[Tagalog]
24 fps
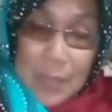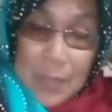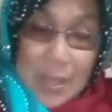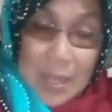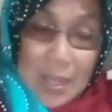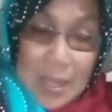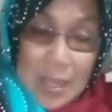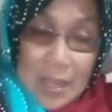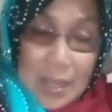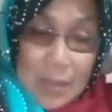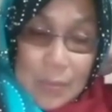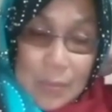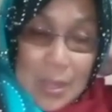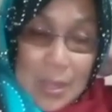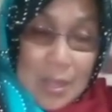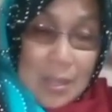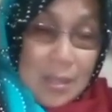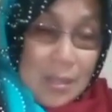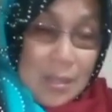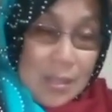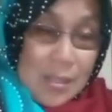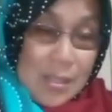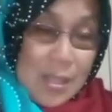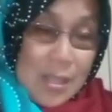pangalawang
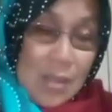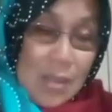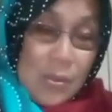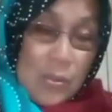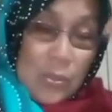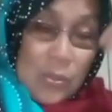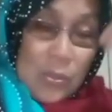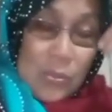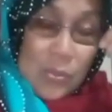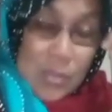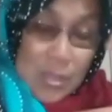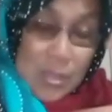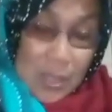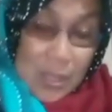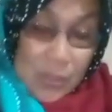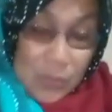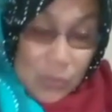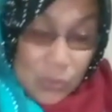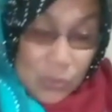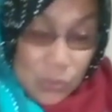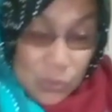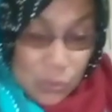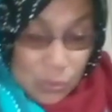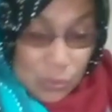sahod ko sa
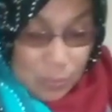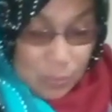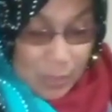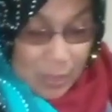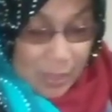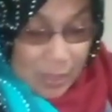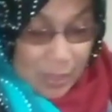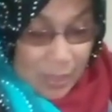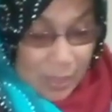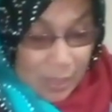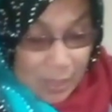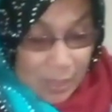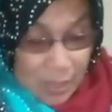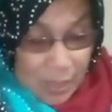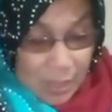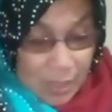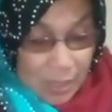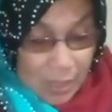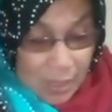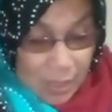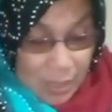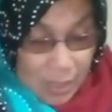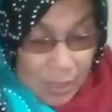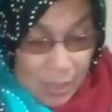YouTube kaya
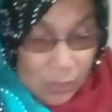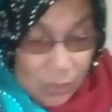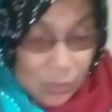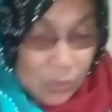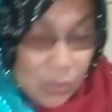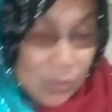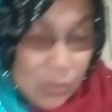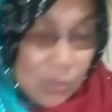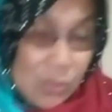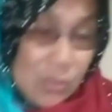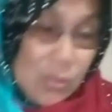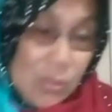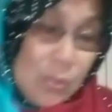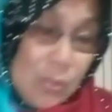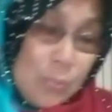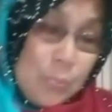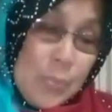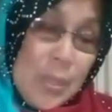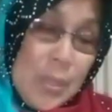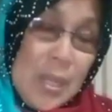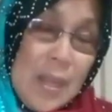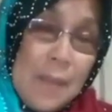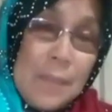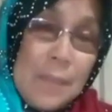ito yung
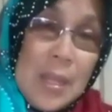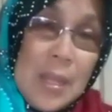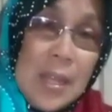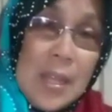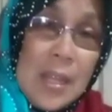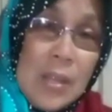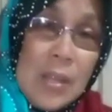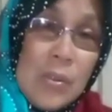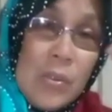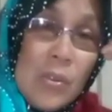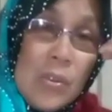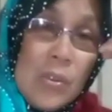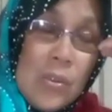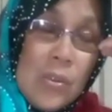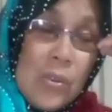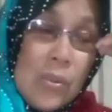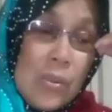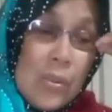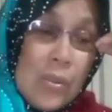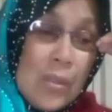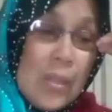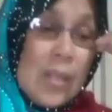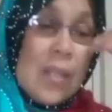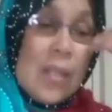pinamili ko
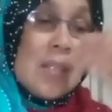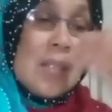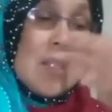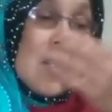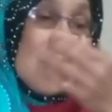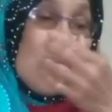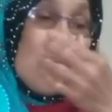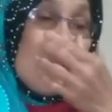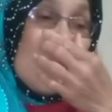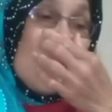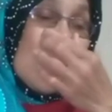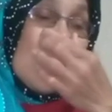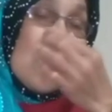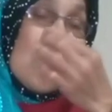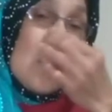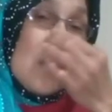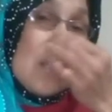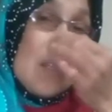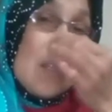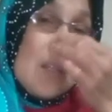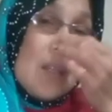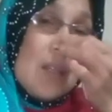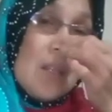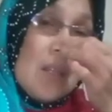kasi yung
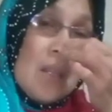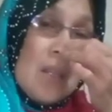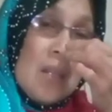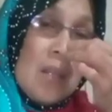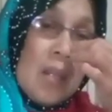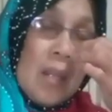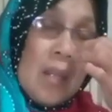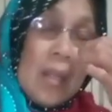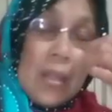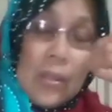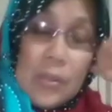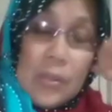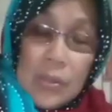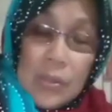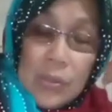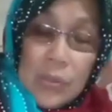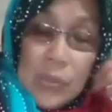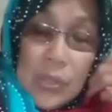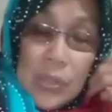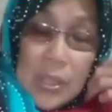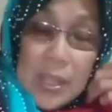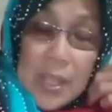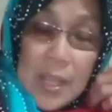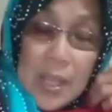ano,
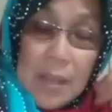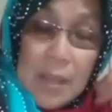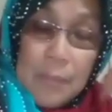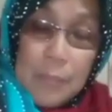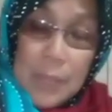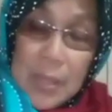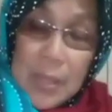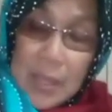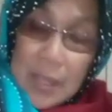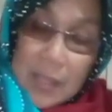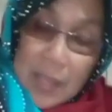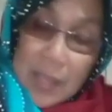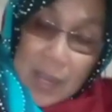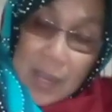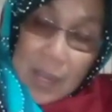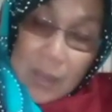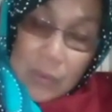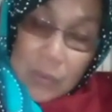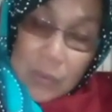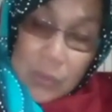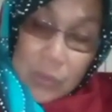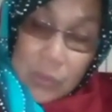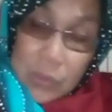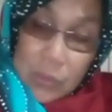konti pinadala
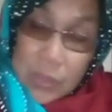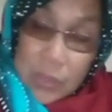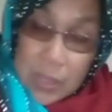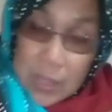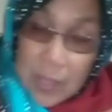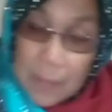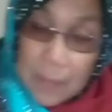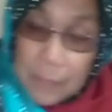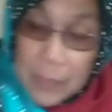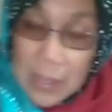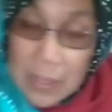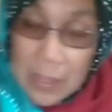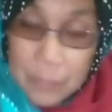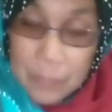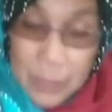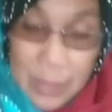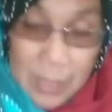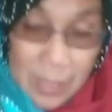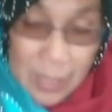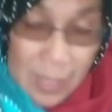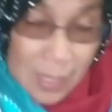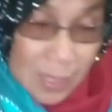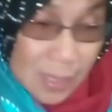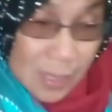ko doon sa
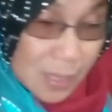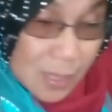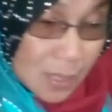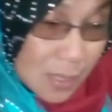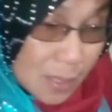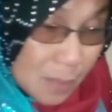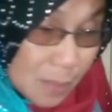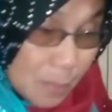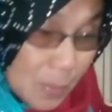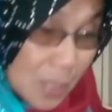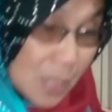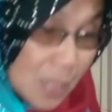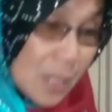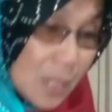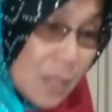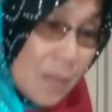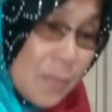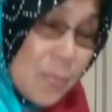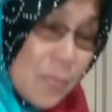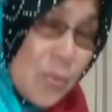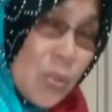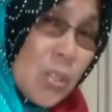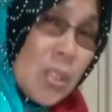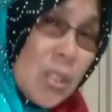Pilipinas. Bali
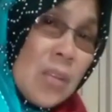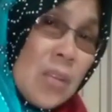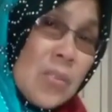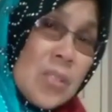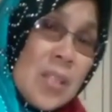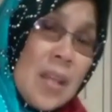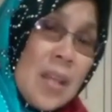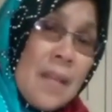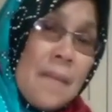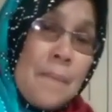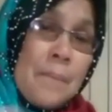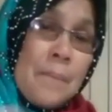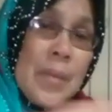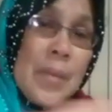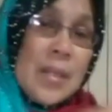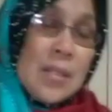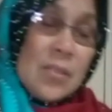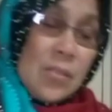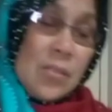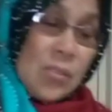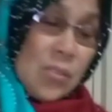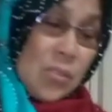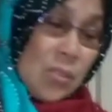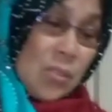4,000
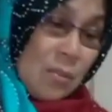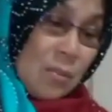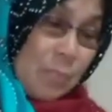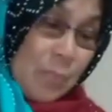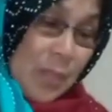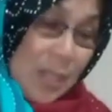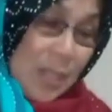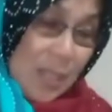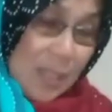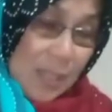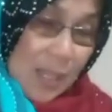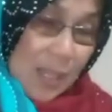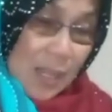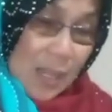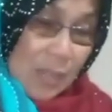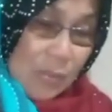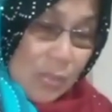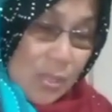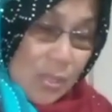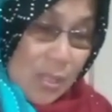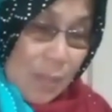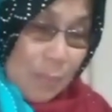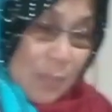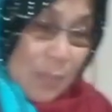pesos yung pinadala ko
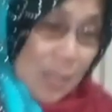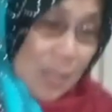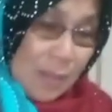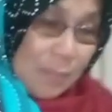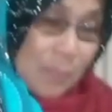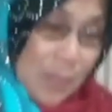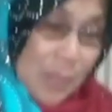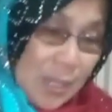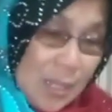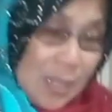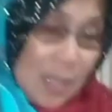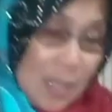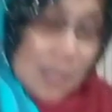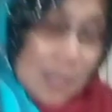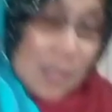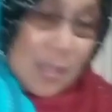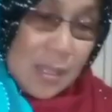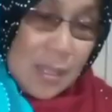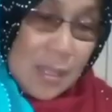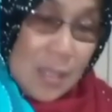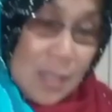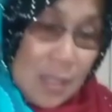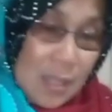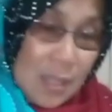sa Pilipinas.
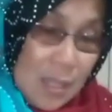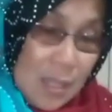